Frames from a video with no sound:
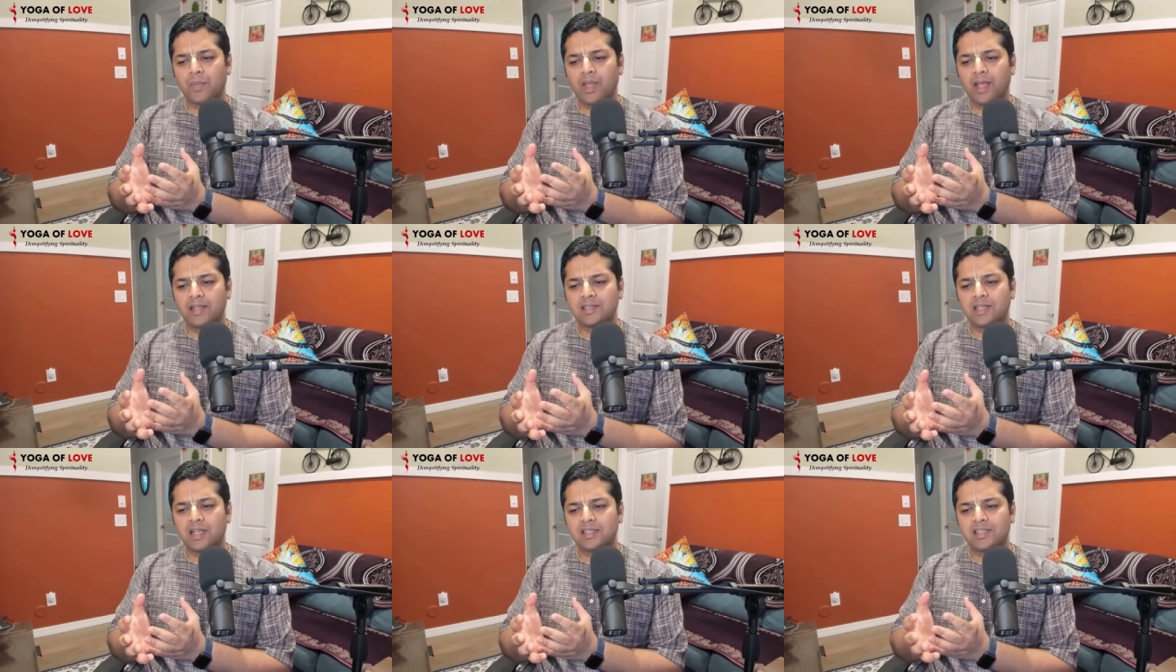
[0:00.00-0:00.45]

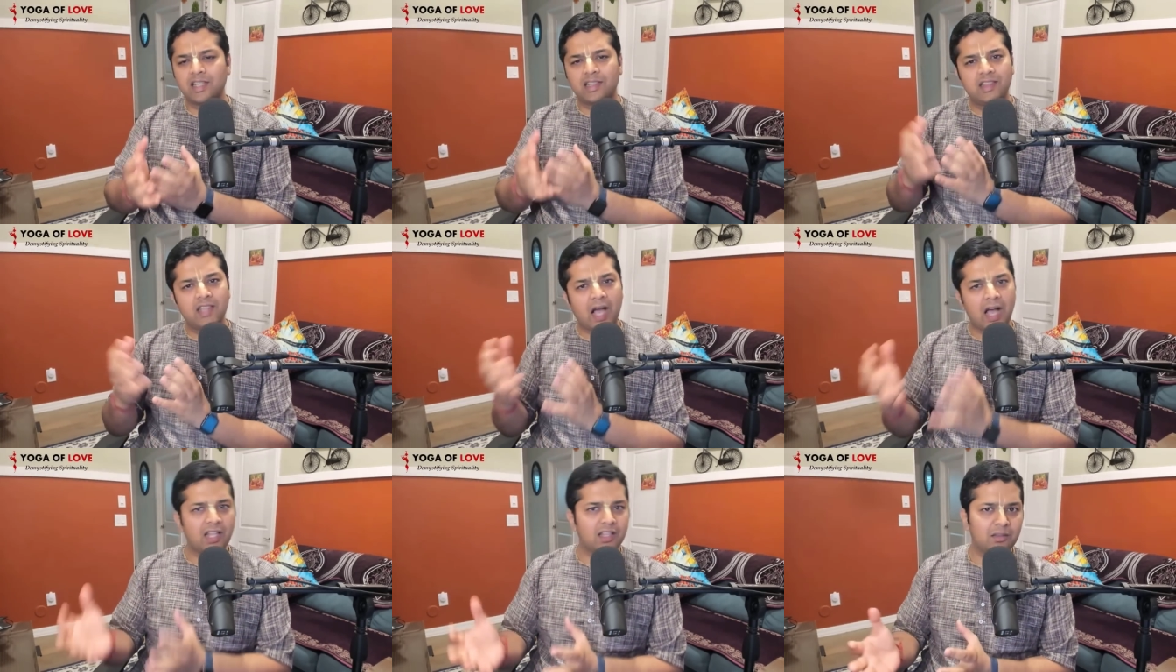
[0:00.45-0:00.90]
ऐसा
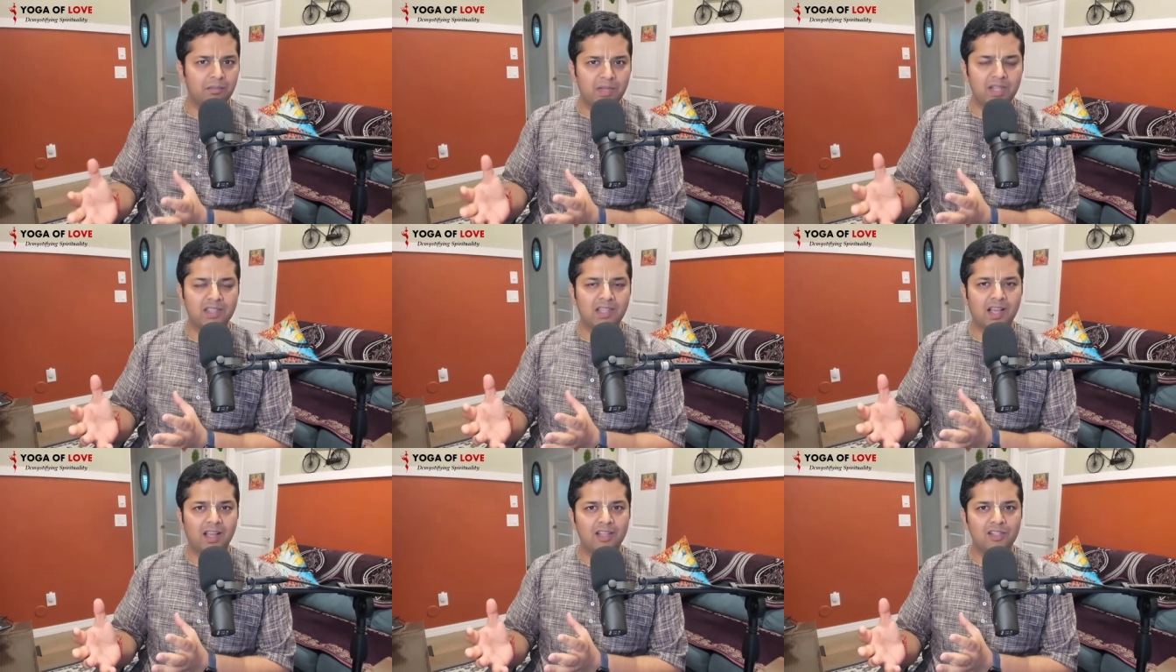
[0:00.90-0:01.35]
सिद्धांत
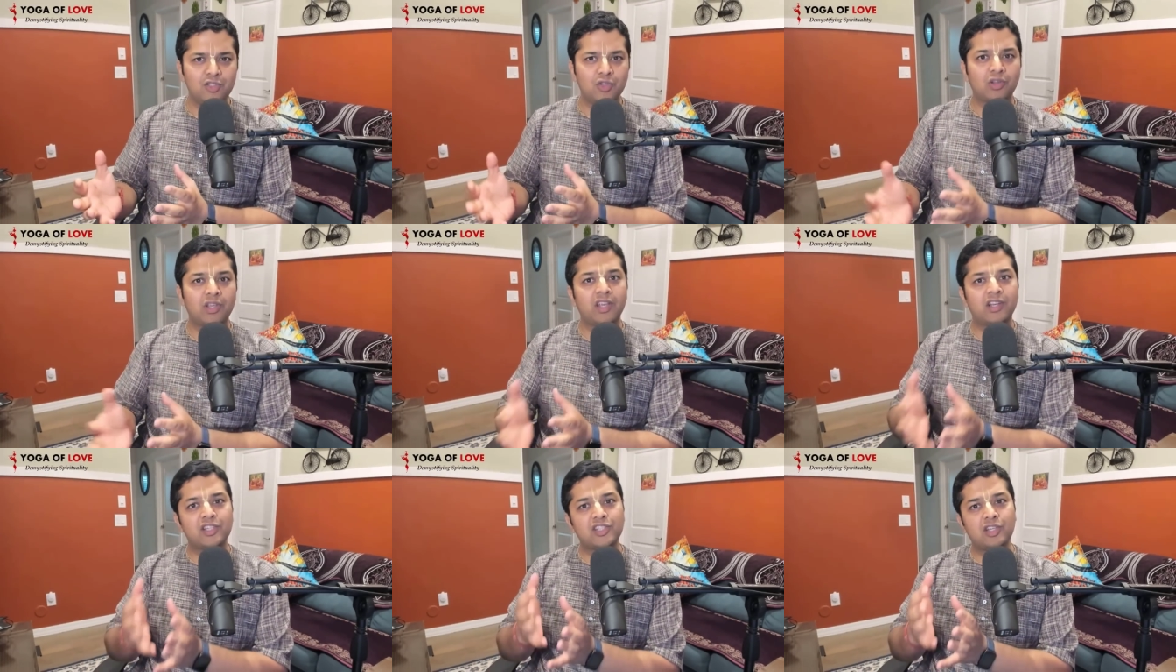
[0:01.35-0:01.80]
मिलता जो
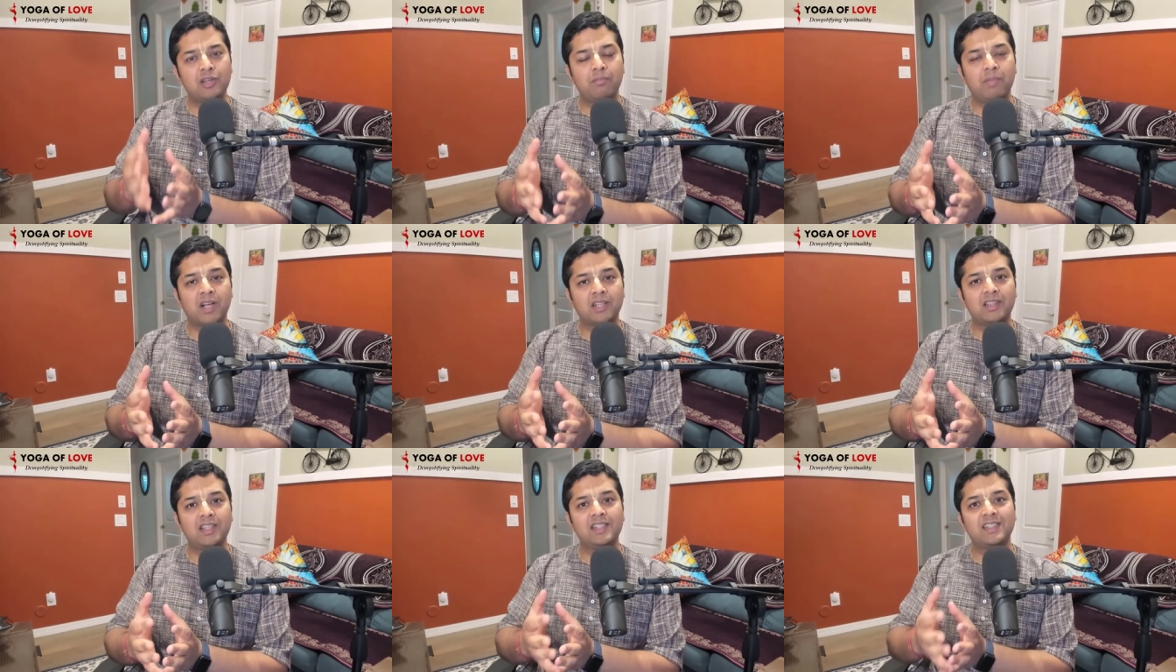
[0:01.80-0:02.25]
कि कृष्ण
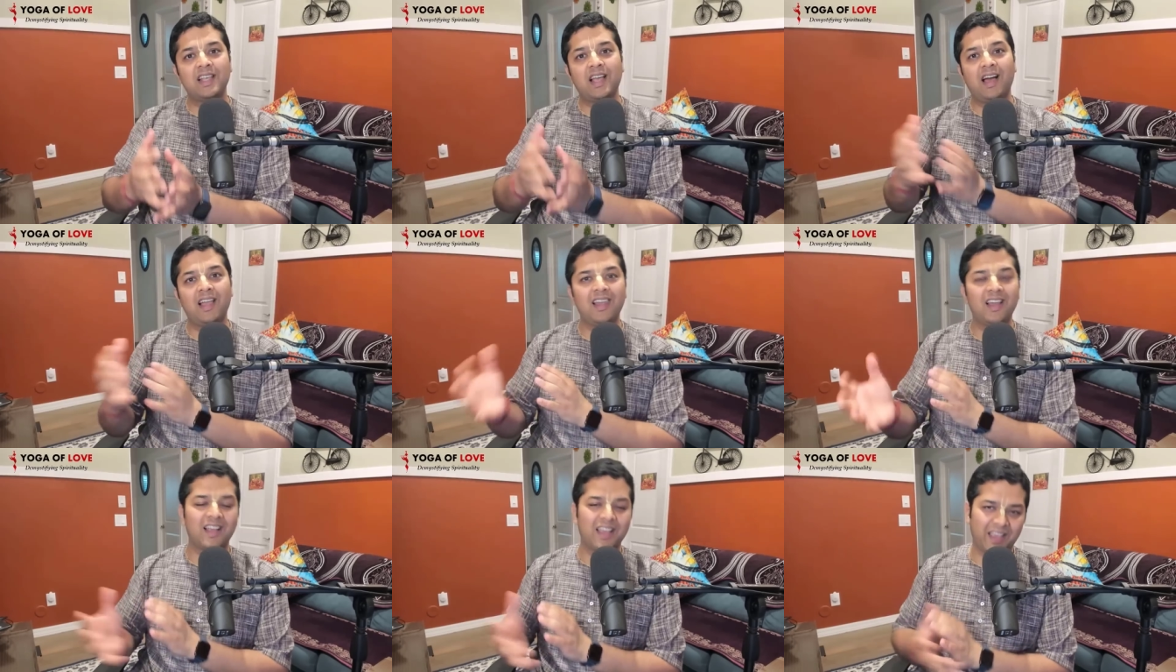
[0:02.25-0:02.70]
भक्ति से
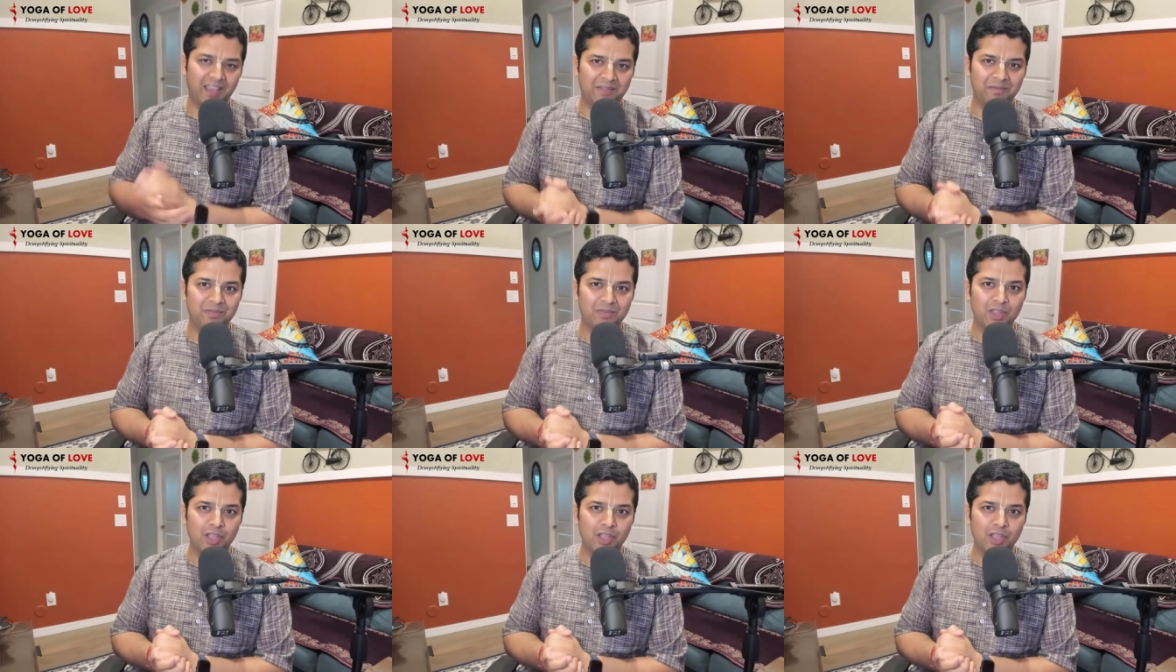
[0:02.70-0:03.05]
अलग है